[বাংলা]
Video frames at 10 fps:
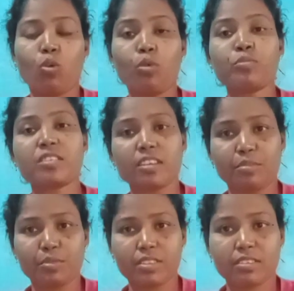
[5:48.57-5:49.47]
হোম
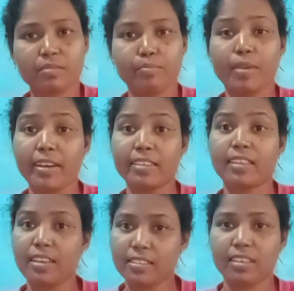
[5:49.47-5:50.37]
সার্ভিস
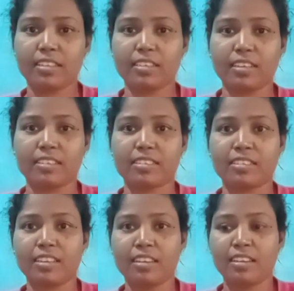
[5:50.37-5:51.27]
বাড়িতে এসে দিয়ে
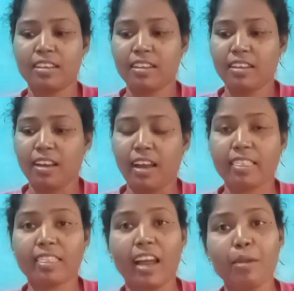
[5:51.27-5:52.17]
যাচ্ছে আর
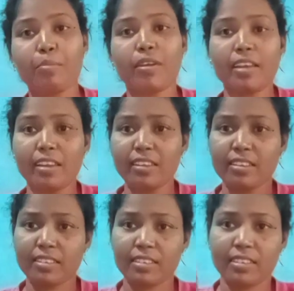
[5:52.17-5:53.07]
তারপরে
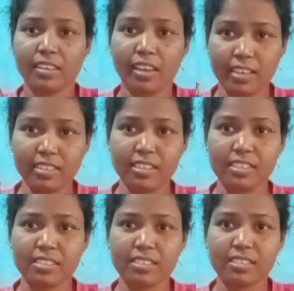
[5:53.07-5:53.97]
এই
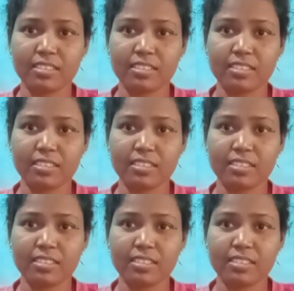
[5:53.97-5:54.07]
জিনিস